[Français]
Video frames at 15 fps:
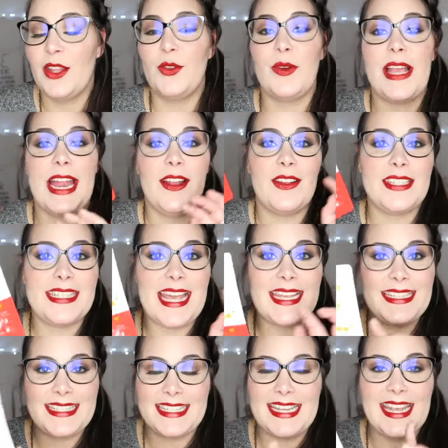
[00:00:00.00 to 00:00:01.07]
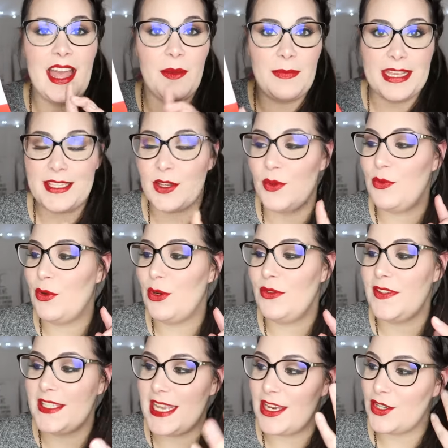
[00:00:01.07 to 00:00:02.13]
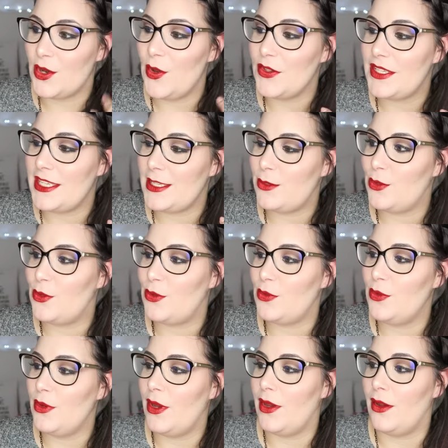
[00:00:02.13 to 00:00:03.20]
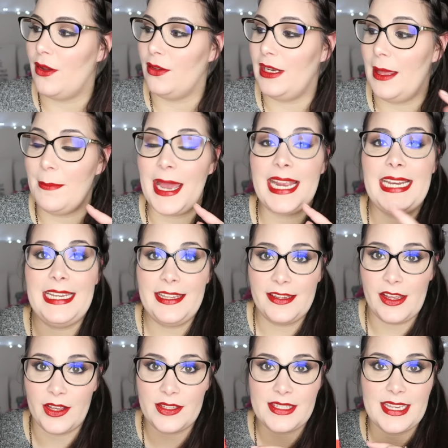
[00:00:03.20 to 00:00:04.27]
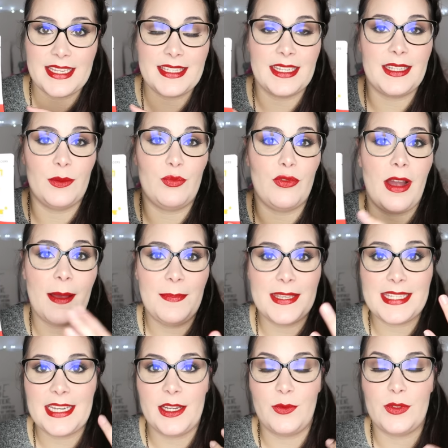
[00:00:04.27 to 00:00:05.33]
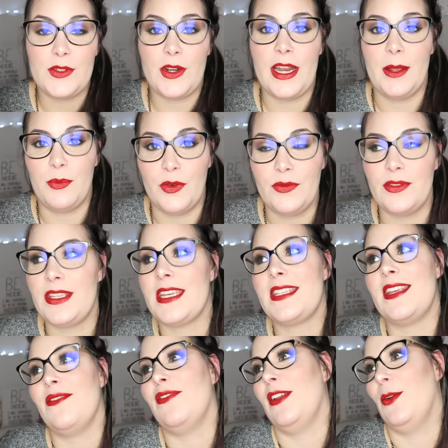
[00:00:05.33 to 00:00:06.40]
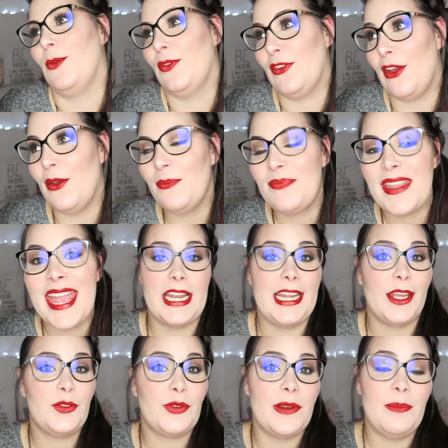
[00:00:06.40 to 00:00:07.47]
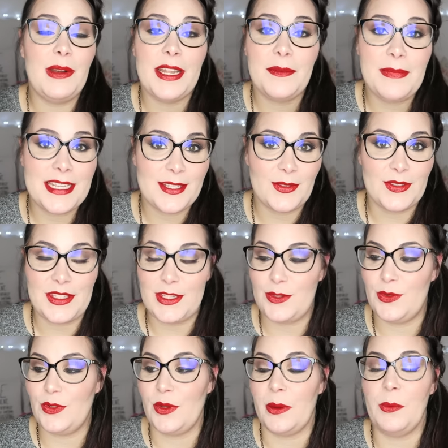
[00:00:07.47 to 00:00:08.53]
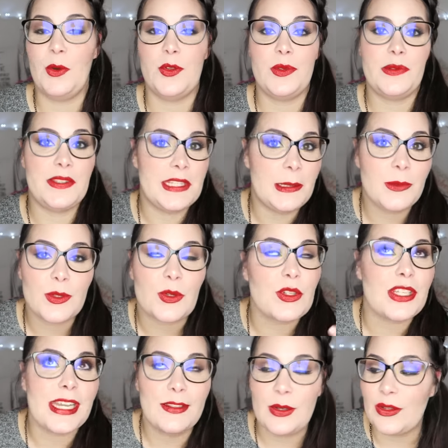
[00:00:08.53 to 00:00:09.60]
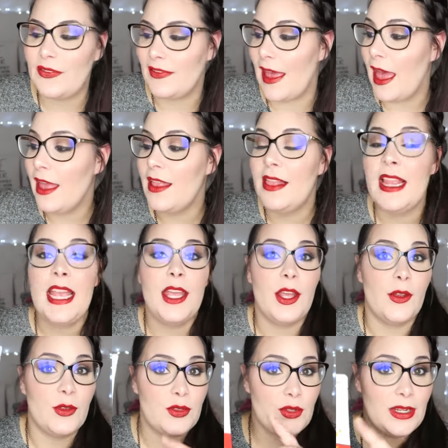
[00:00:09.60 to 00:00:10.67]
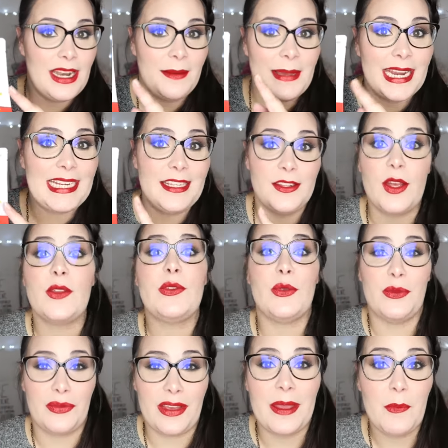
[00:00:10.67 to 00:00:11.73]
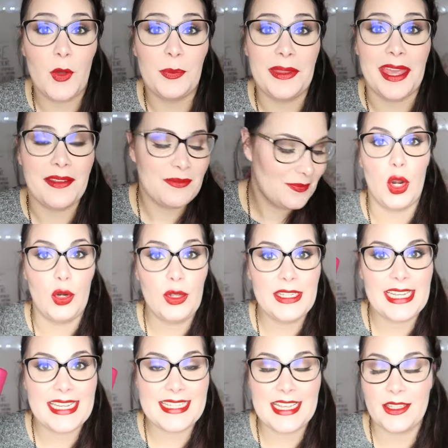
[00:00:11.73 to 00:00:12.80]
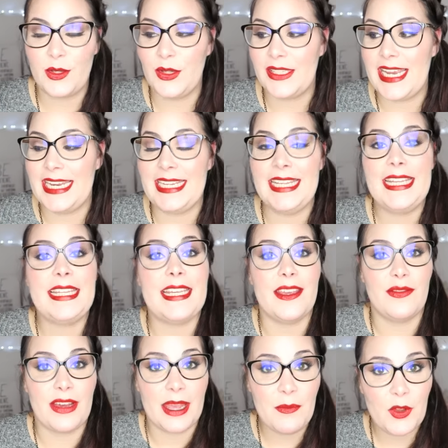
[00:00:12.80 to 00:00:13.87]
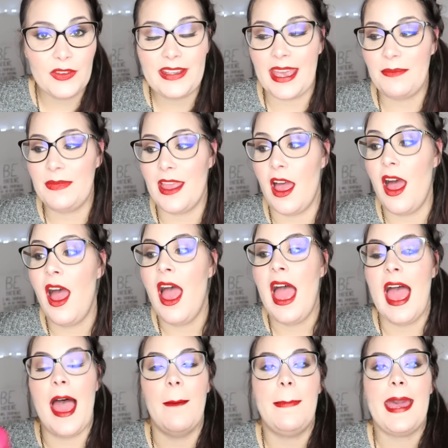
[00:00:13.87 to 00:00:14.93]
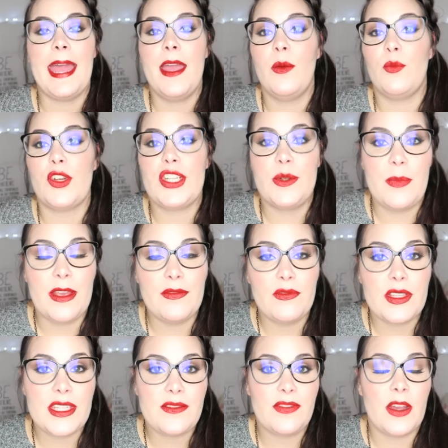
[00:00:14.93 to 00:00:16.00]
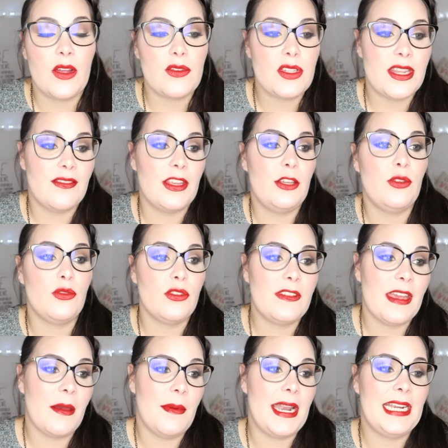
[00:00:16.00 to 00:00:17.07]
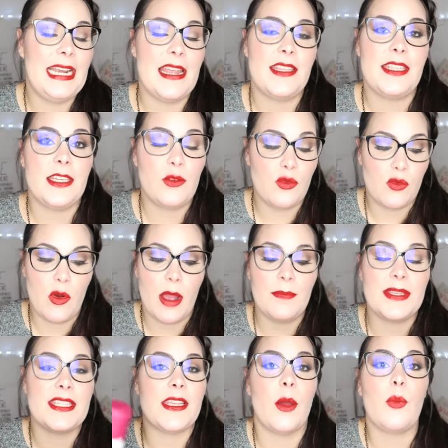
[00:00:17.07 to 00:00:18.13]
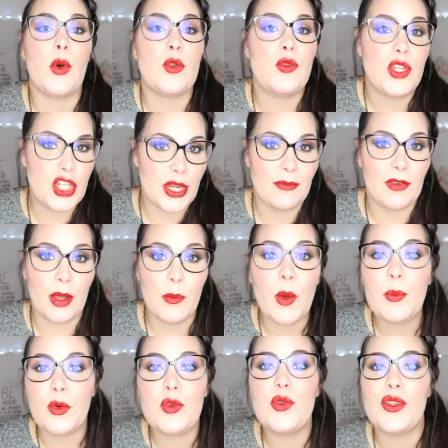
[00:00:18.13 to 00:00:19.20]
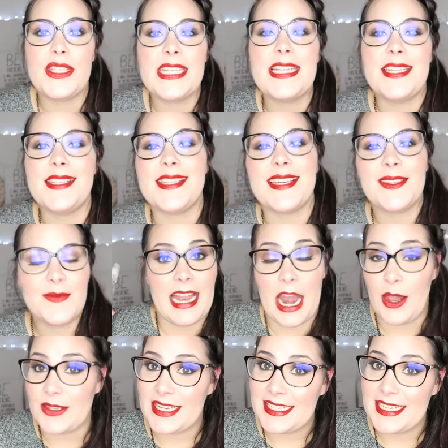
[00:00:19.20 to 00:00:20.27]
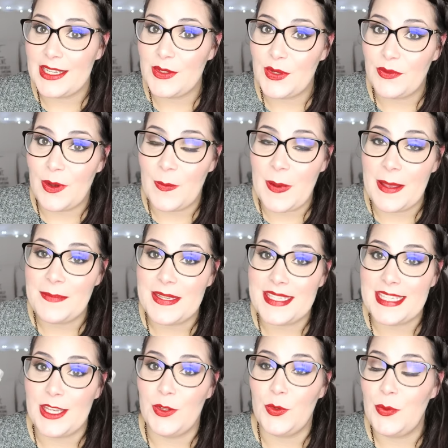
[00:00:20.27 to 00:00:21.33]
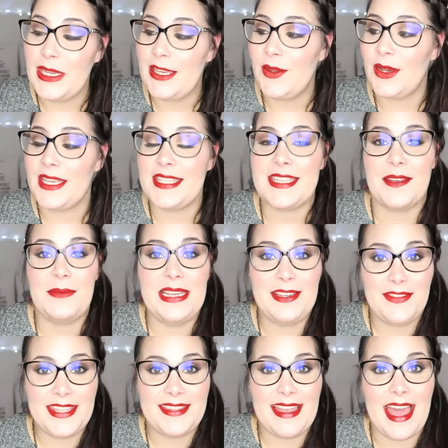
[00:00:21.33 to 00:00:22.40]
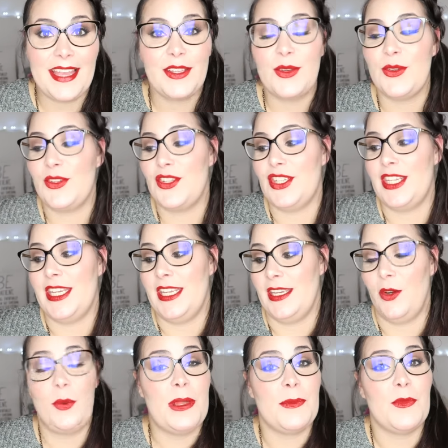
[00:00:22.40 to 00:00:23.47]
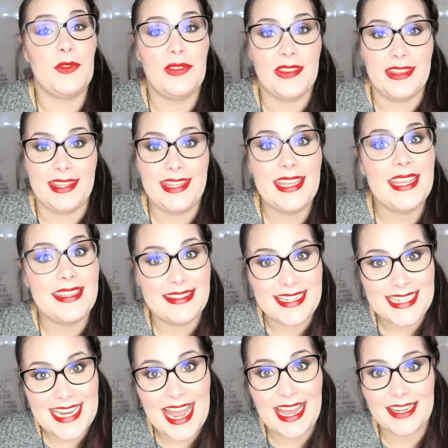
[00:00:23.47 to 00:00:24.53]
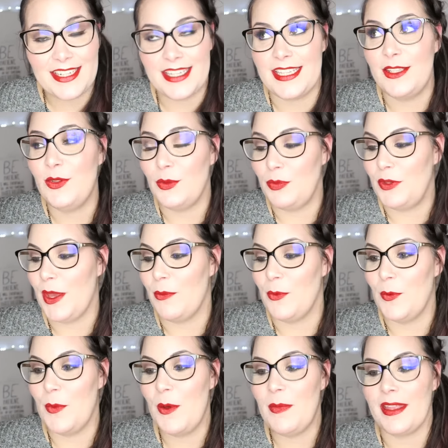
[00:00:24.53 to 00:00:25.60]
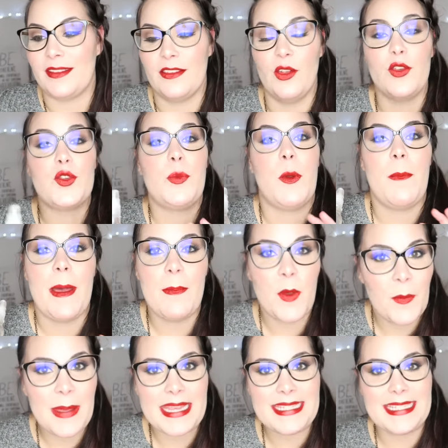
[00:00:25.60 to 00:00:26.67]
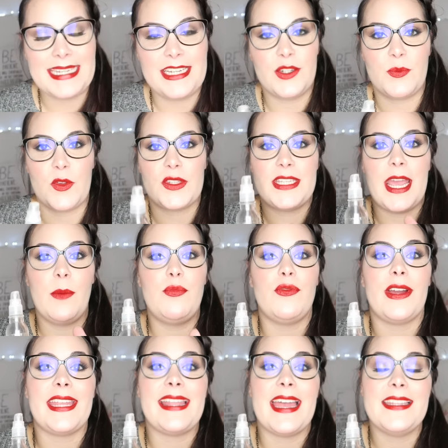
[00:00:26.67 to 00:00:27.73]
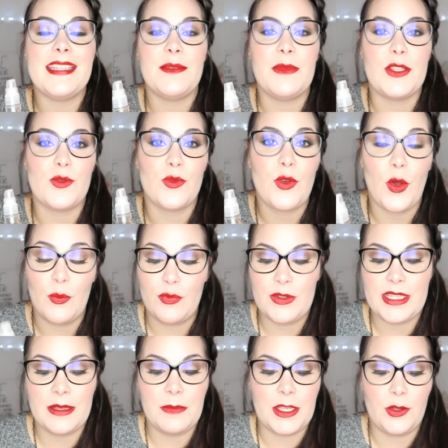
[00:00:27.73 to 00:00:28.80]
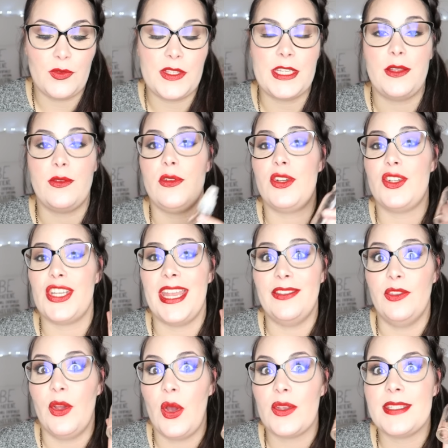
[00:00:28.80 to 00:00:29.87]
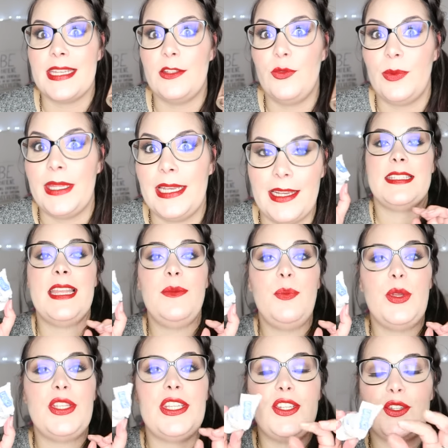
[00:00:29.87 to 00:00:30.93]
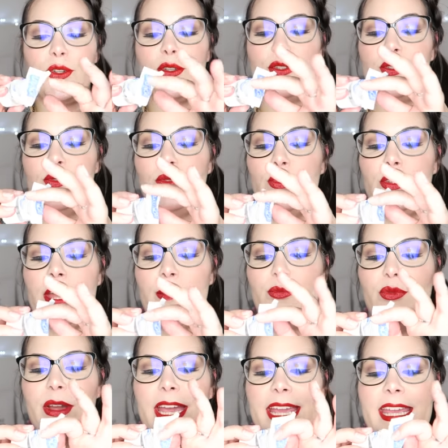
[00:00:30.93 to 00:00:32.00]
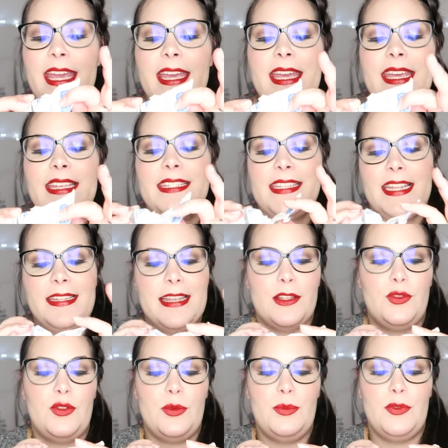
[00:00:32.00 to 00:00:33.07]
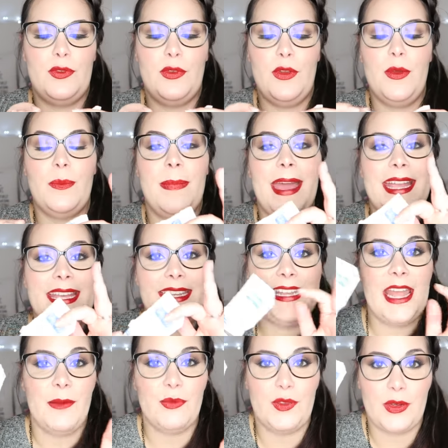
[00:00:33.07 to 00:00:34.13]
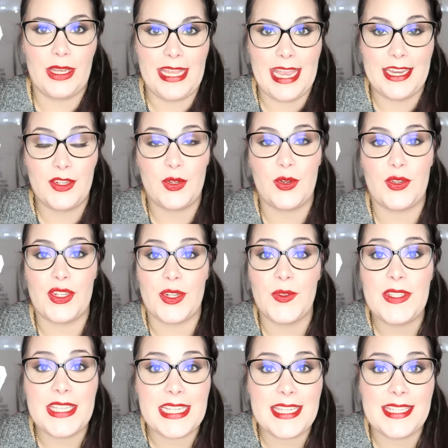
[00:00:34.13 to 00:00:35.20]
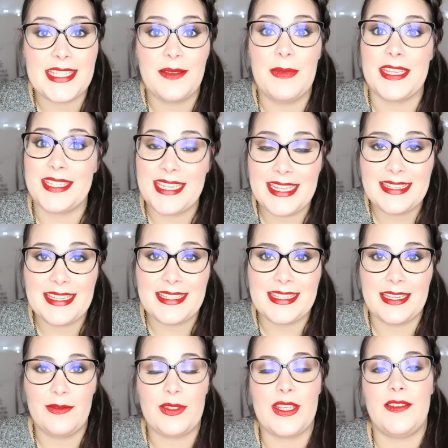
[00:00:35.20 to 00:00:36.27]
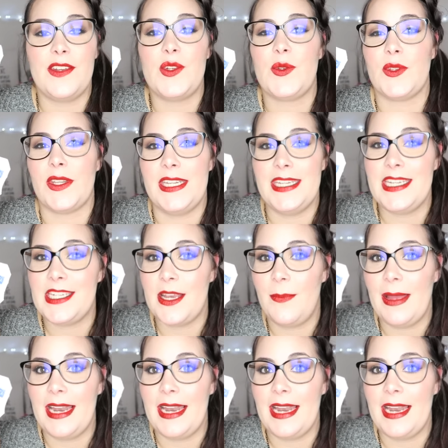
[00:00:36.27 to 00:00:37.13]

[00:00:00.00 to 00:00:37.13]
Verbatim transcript: Donc alors ça c'est un masque pour le visage en tissu euh, de la marque Leader. Ça c'était pour apaiser les coups de soleil, pour vous dire ça fait longtemps. Vous allez retrouver plein de masques en tissu dans les produits finis parce que j'adore ça. Euh, ceux de la marque Leader sont vraiment bien. L'eau de raisin Caudalie qui est vraiment très bien. Après moi j'ai pas vu une différence avec une autre classique ou quoi, mais c'est un produit que j'aime vraiment beaucoup utiliser. Alors ça, ça ne se voit pas, mais c'est une huile de ricin Melvita que j'ai complètement finie et déjà rachetée depuis un moment maintenant. Je peux pas m'en passer, je m'en sers pour hydrater mes ongles, repousser mes cuticules, j'adore cette huile. Cette petite chose toute trabougrie, c'est un tube de Barriéderme du Riège que j'ai utilisé ben, cet été. Vous savez, je vous en ai déjà